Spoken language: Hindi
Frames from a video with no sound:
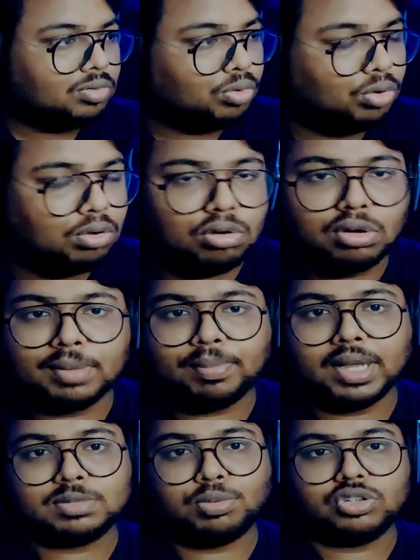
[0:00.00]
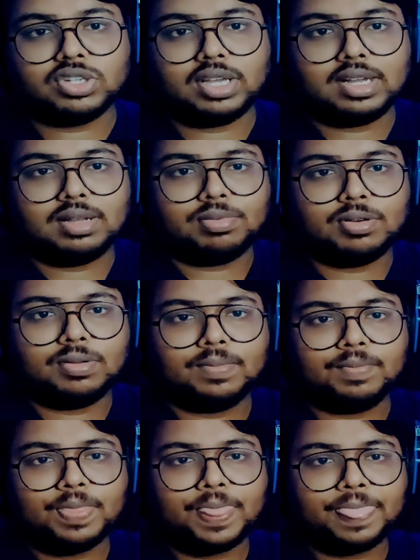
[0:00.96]
वो लोगों के पास पहुंचाएगा ब्रो
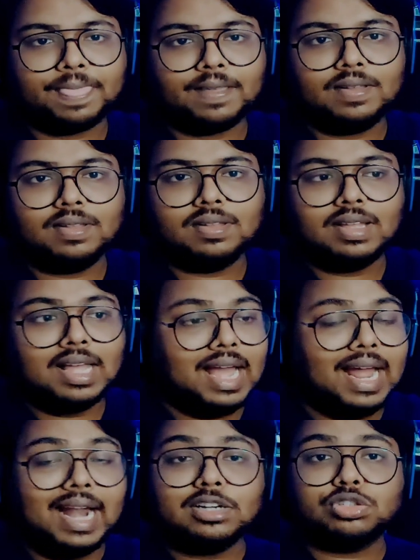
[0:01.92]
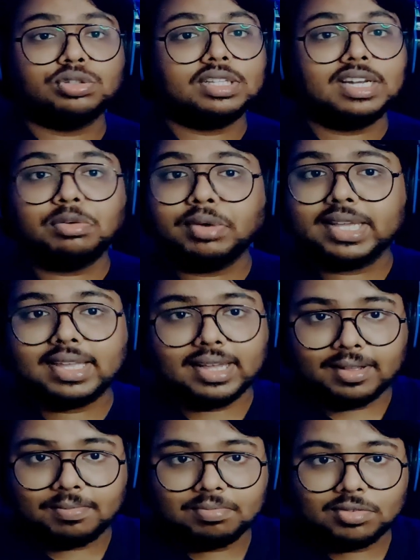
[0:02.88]
एंड सुधी ने वही
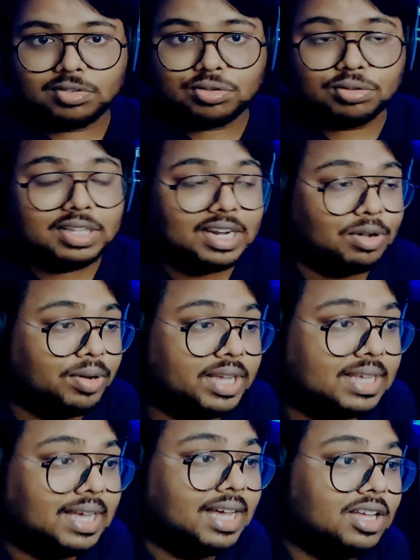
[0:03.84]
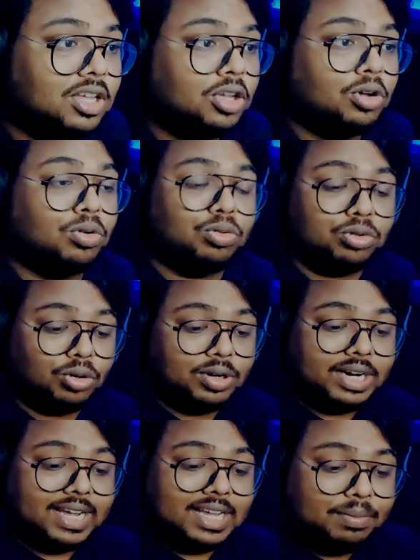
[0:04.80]
किया सुधी ने वही किया
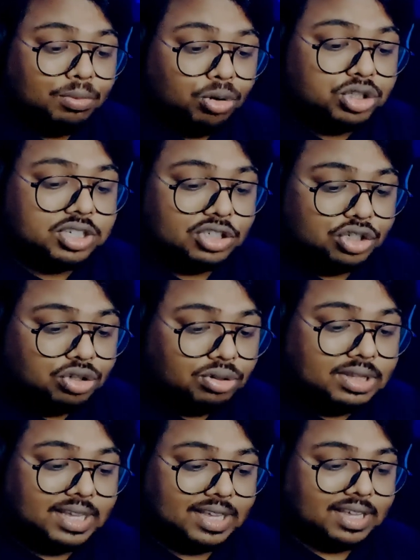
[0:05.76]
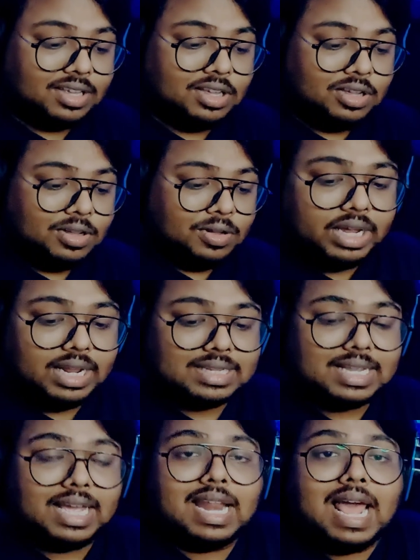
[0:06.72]
उन्होंने इमोशंस जो थी वो
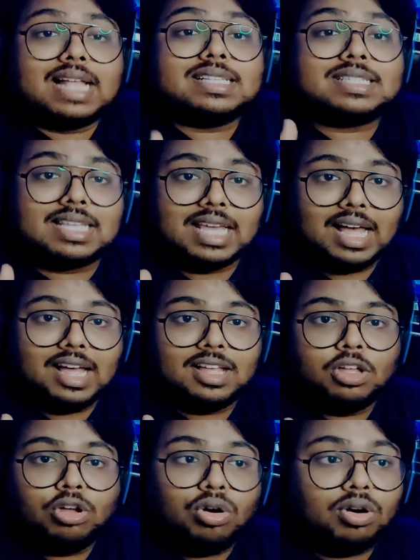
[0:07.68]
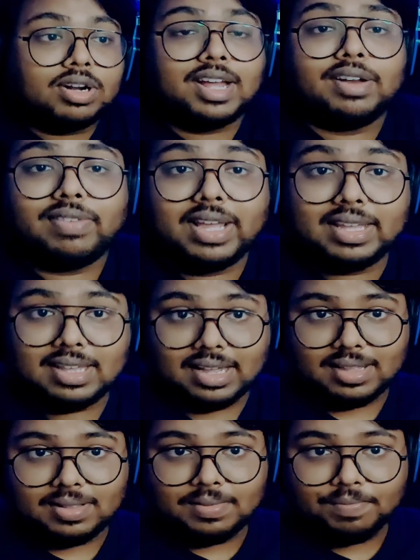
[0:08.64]
ऐसा एनहेंस किया और कन्वे
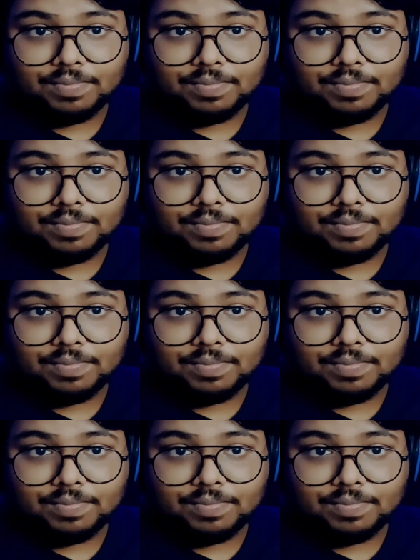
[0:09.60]
किया